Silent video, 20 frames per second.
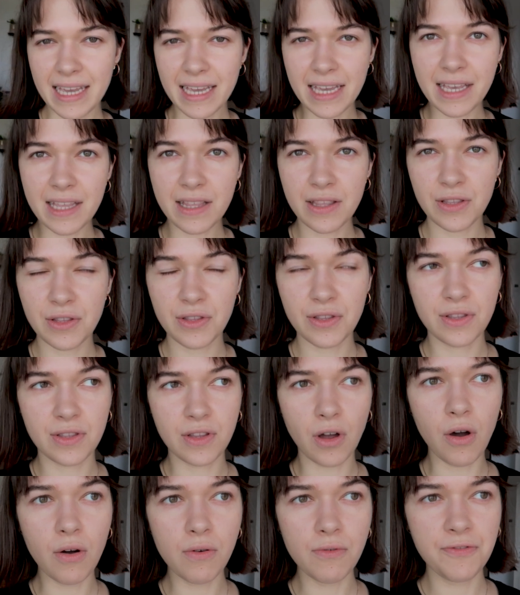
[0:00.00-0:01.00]
i
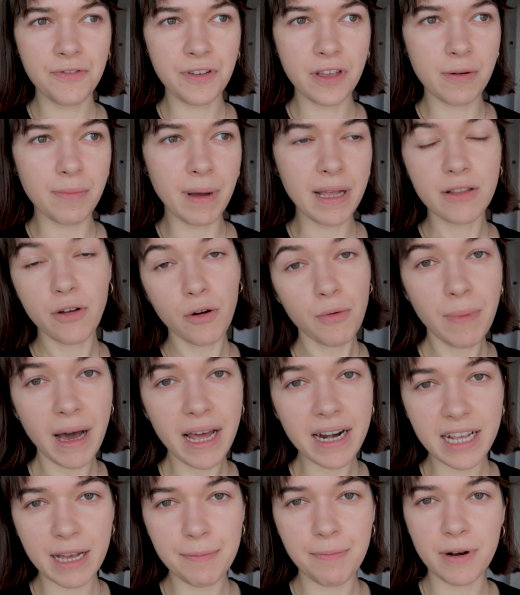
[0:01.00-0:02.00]
tą firmę, tą
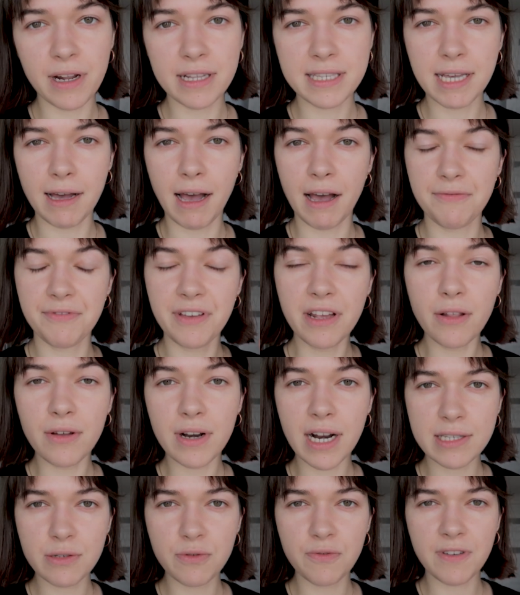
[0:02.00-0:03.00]
markę polecała
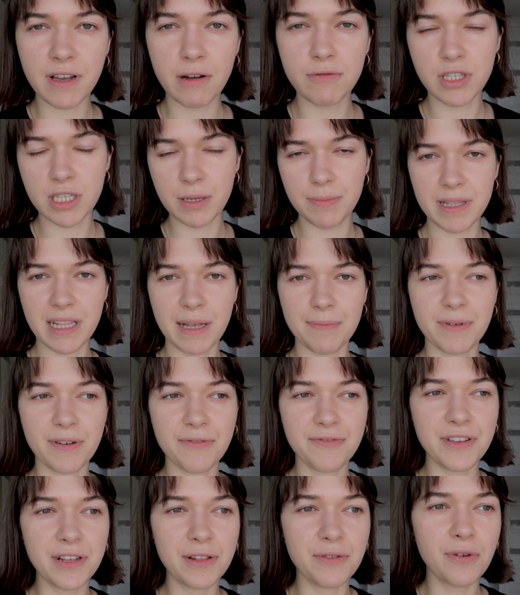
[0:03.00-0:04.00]
wielorazówka u siebie na
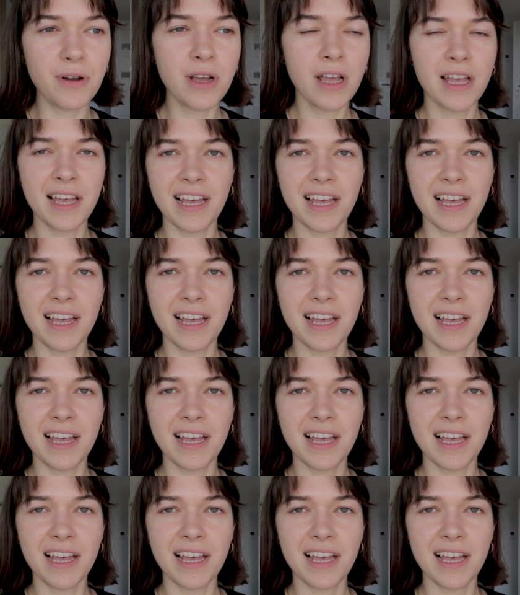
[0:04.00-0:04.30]
profilu.